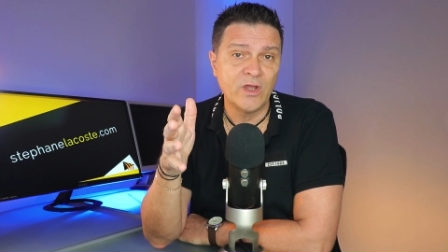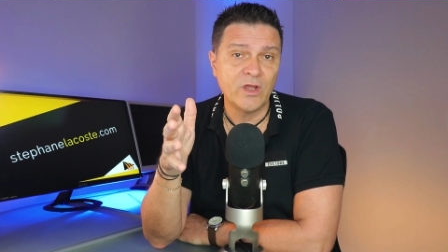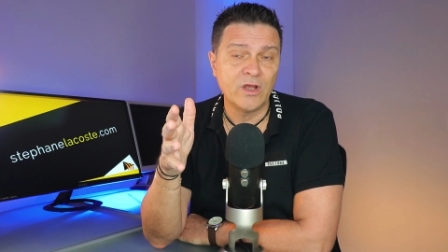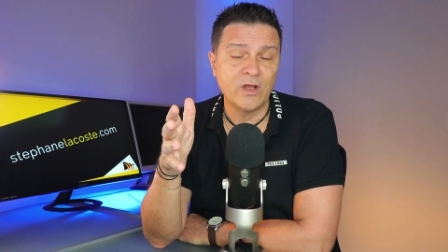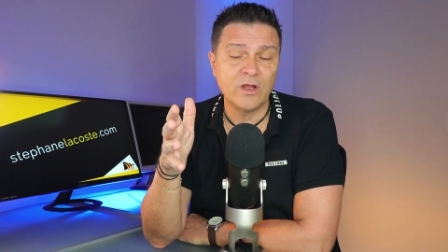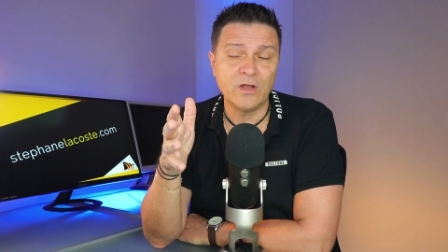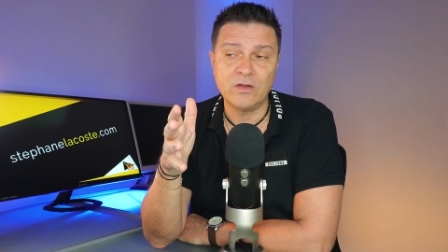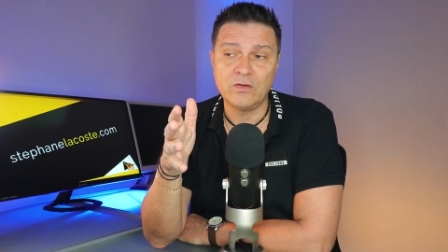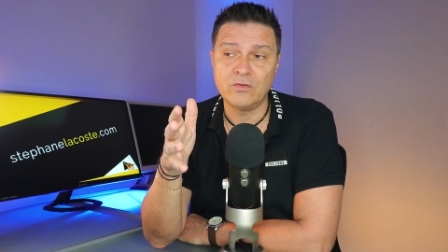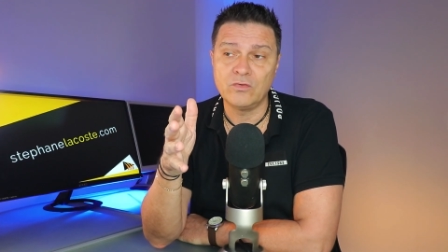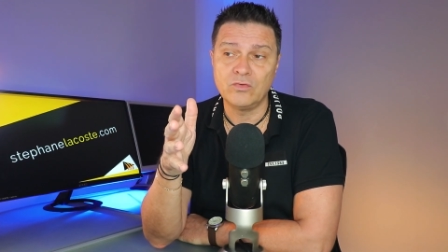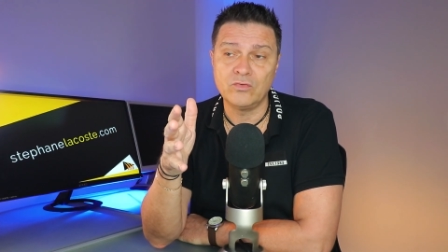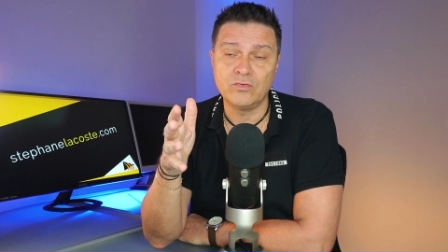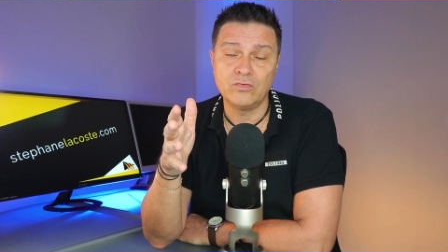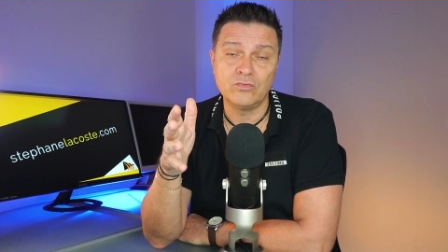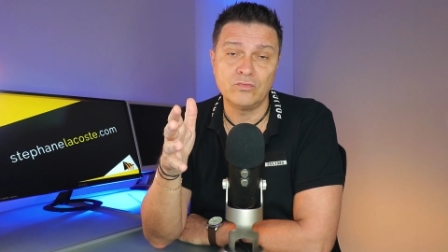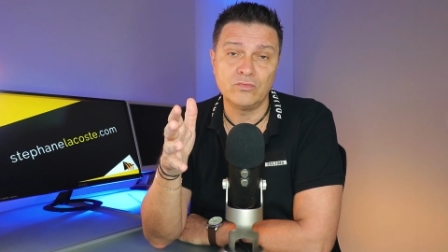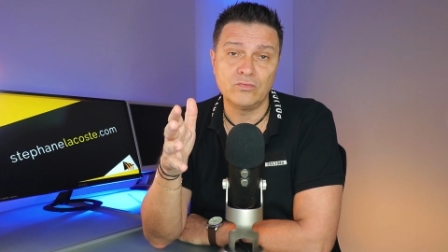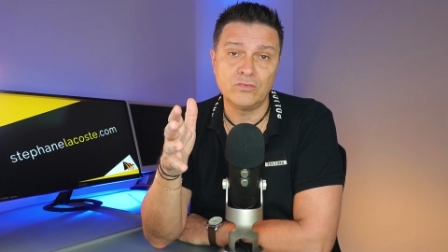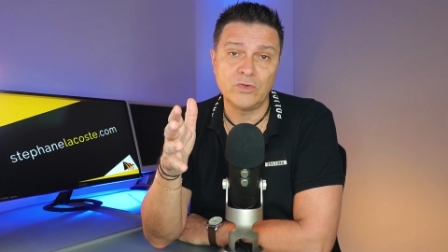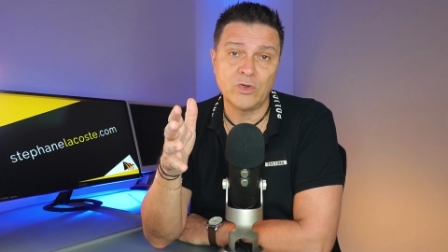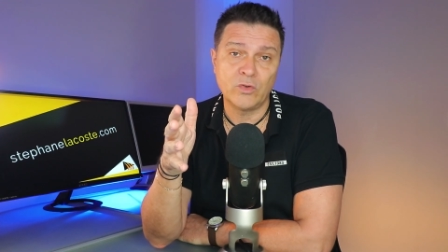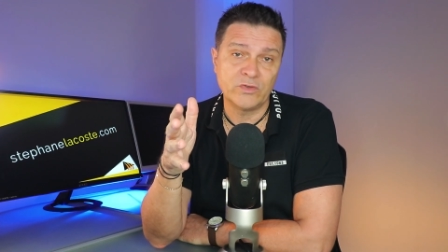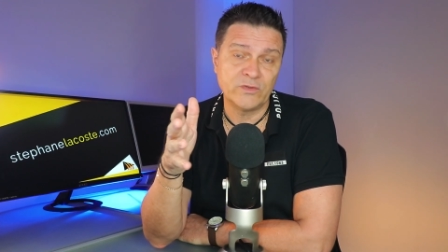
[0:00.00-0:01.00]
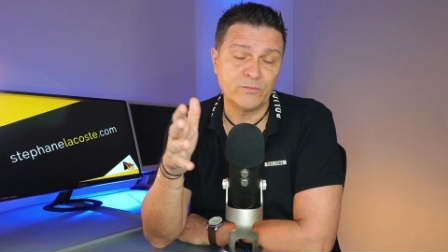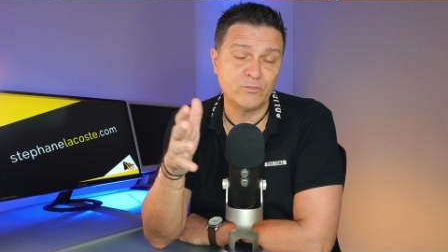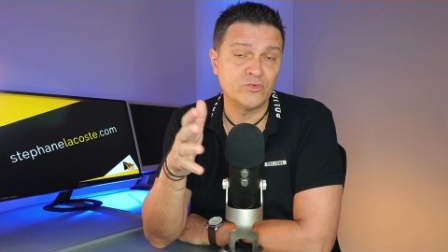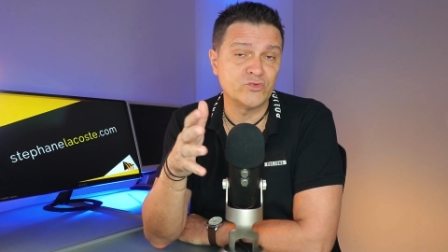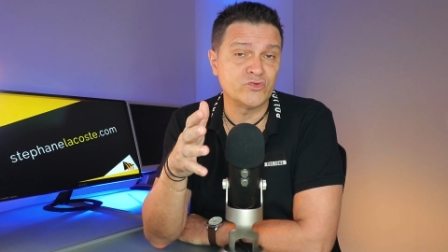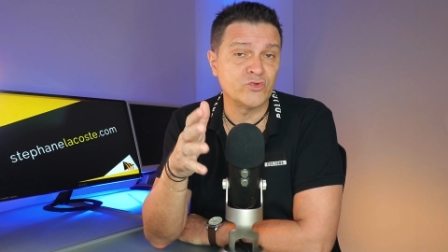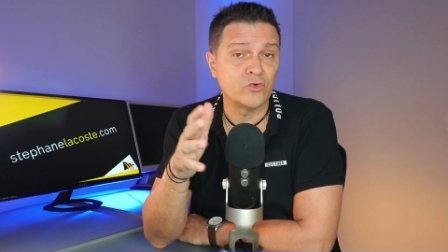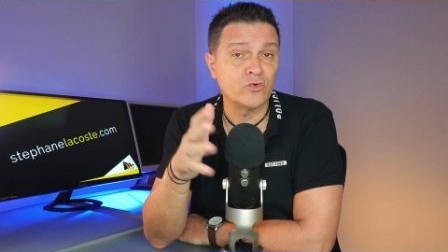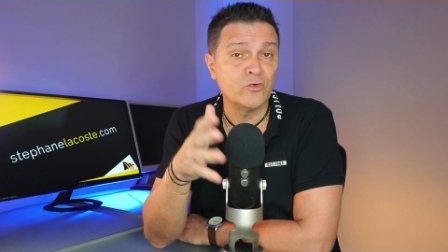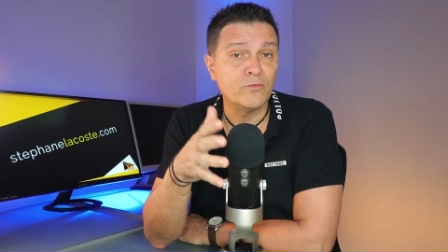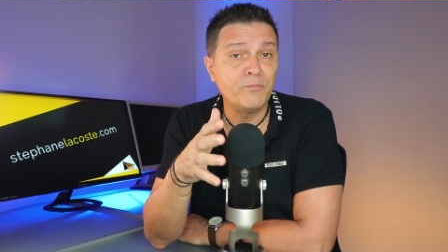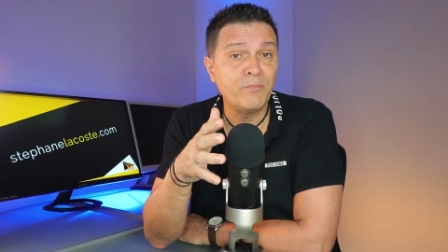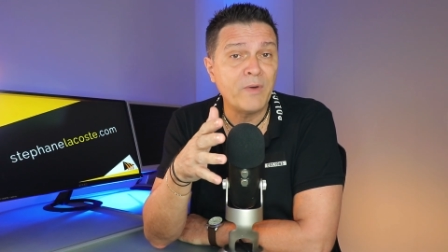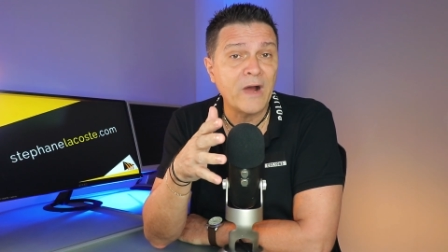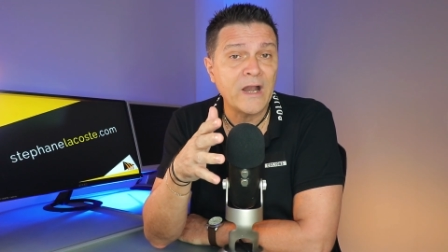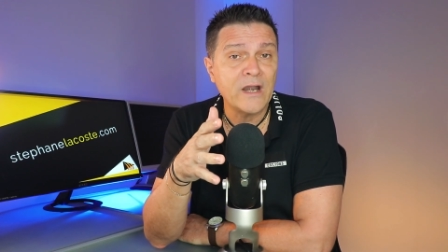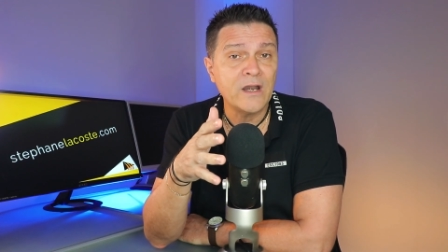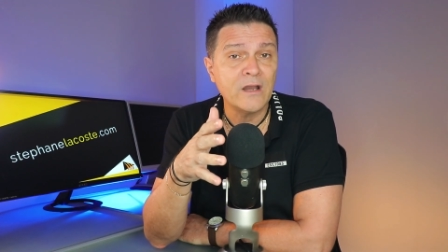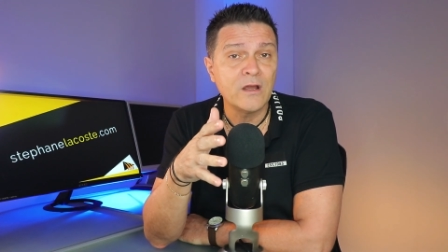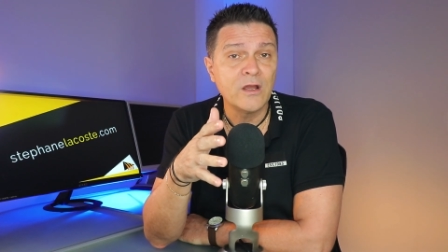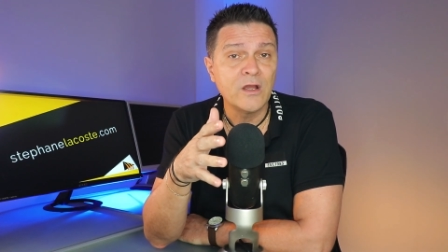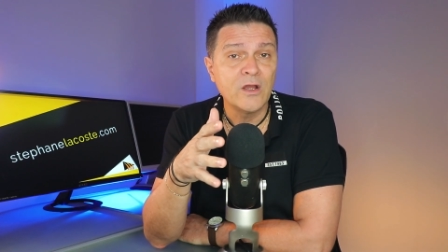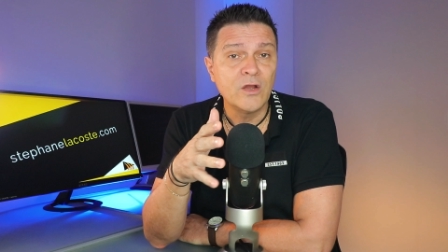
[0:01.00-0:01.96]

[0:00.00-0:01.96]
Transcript: Hein, euh, là on est plus dans le PAL.